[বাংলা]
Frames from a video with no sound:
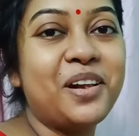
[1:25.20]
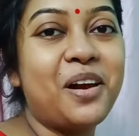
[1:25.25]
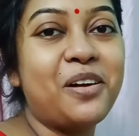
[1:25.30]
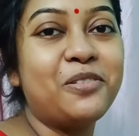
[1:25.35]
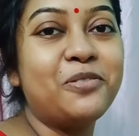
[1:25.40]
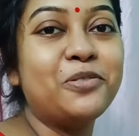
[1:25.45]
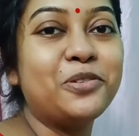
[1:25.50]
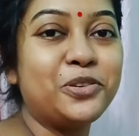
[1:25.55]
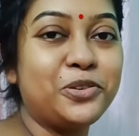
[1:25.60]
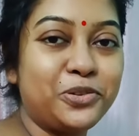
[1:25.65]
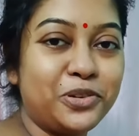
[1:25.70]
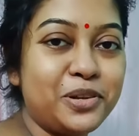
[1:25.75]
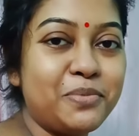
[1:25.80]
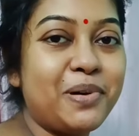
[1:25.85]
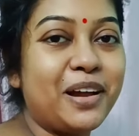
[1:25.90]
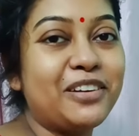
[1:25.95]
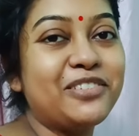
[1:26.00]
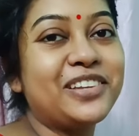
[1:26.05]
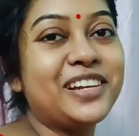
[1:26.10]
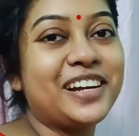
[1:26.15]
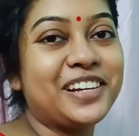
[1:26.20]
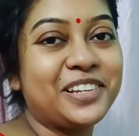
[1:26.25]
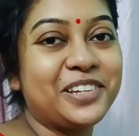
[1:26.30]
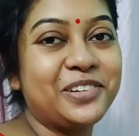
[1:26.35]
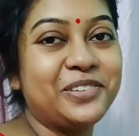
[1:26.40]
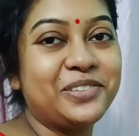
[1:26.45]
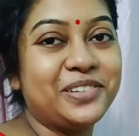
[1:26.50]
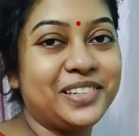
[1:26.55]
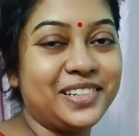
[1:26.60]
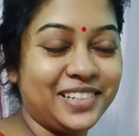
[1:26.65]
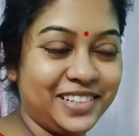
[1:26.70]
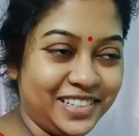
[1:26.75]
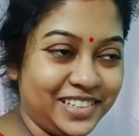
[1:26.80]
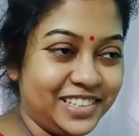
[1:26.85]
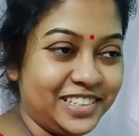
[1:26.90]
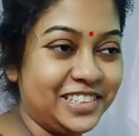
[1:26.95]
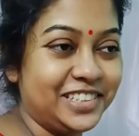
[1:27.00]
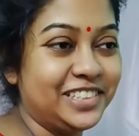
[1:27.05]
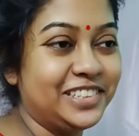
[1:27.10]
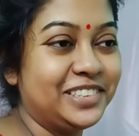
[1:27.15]
হ্যাঁ, সে এখন
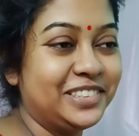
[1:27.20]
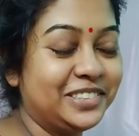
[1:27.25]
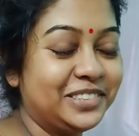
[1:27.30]
ঘুমাচ্ছে